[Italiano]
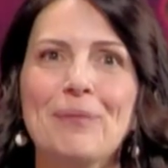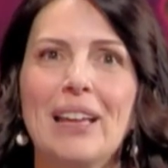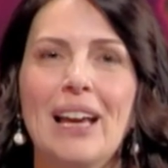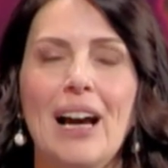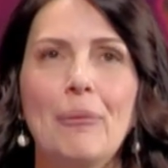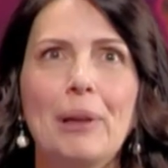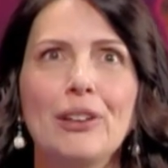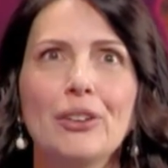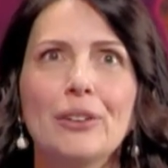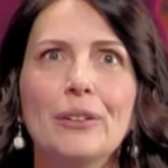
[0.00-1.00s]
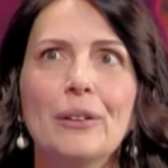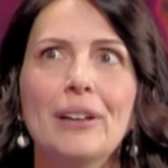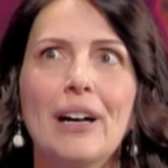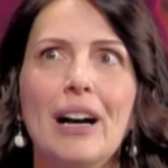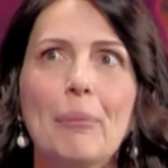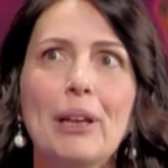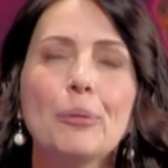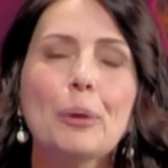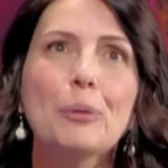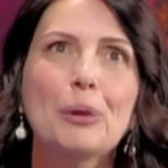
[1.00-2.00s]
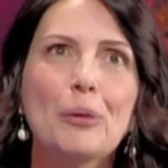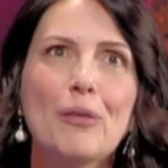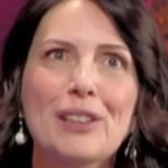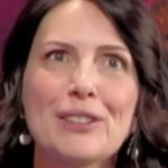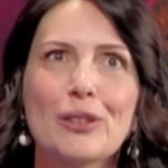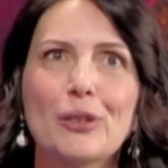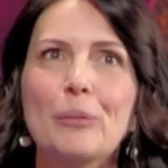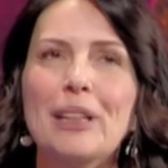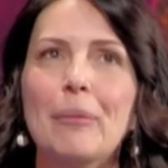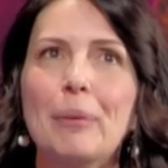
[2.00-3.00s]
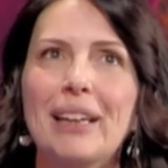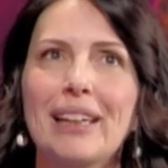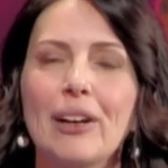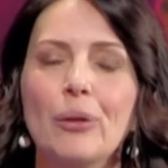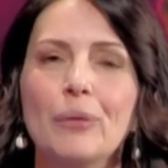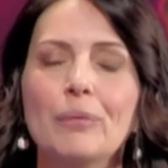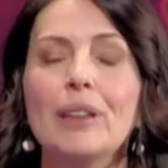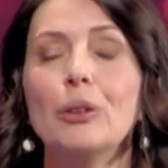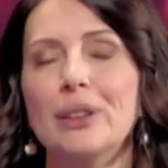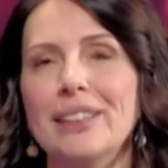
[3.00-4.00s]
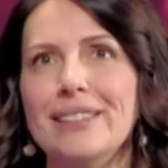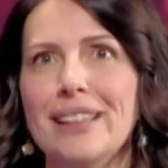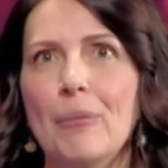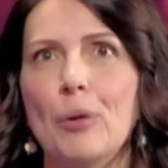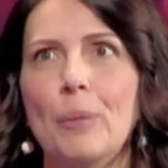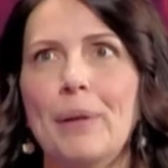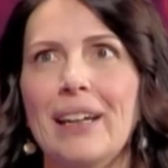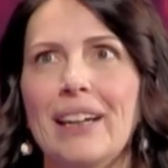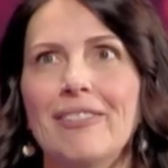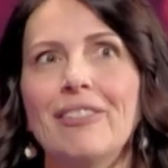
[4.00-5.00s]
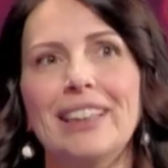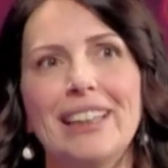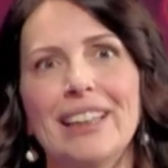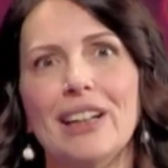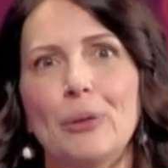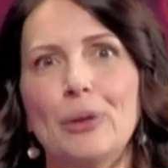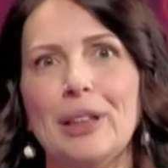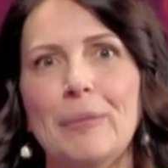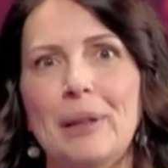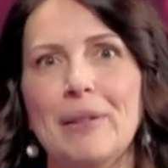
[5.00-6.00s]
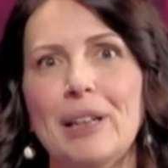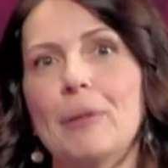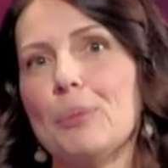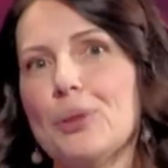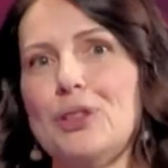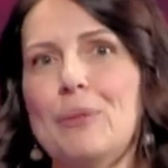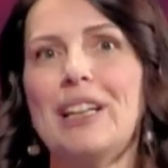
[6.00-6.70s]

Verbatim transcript: Aprendo, ah, ecco. aprendo, proprio una nuova astronomia perché um, le utilizziamo per vedere quello che prima era impossibile